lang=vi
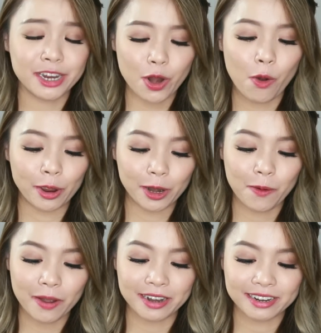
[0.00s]
nổi
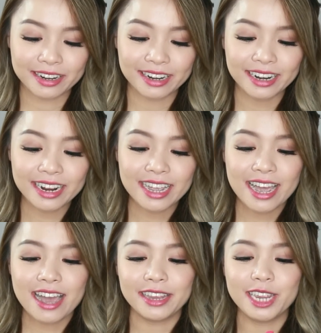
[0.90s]
luôn
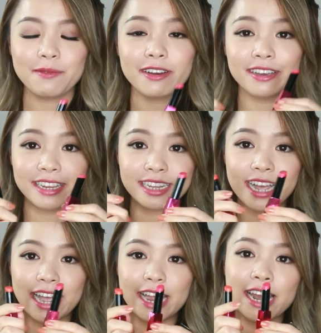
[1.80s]
Như mọi người nhìn
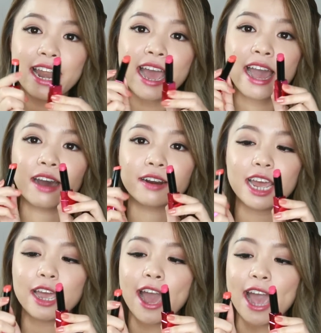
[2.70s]
thấy là ở
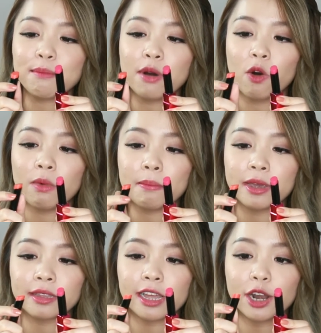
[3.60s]
đây hai màu mà
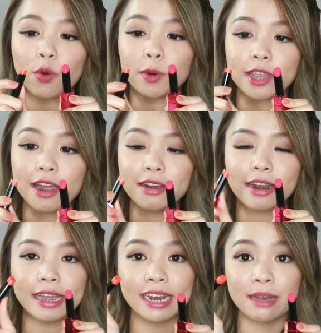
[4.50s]
mình thấy nổi nhất
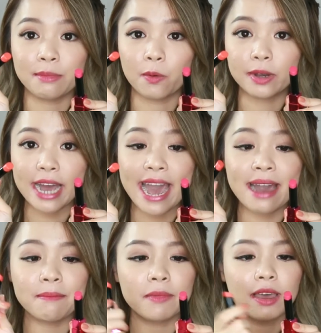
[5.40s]
Đấy là màu
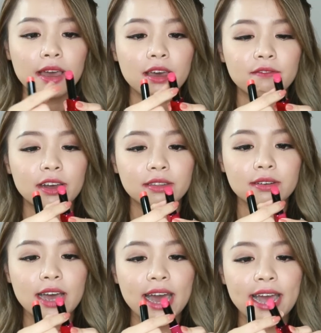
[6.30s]
cam và
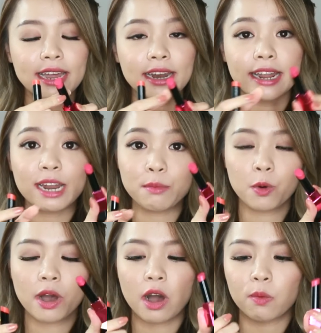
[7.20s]
thứ hai đấy là
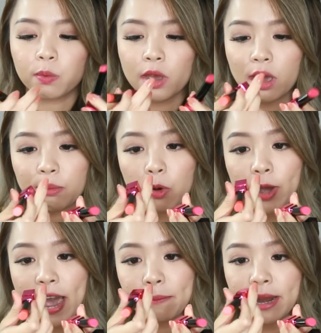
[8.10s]
màu hồng Màu
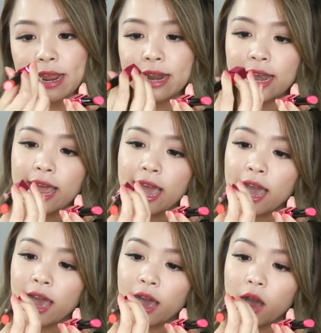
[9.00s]
cam này
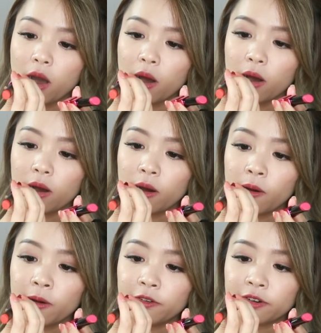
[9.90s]
là
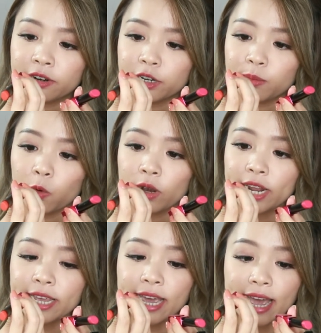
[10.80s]

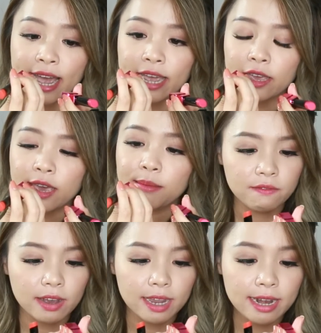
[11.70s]
OR402
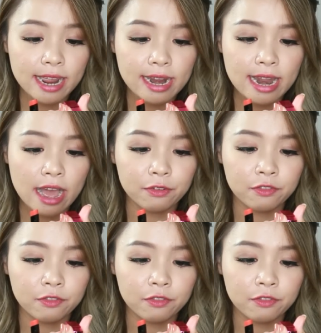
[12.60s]
Và cái này là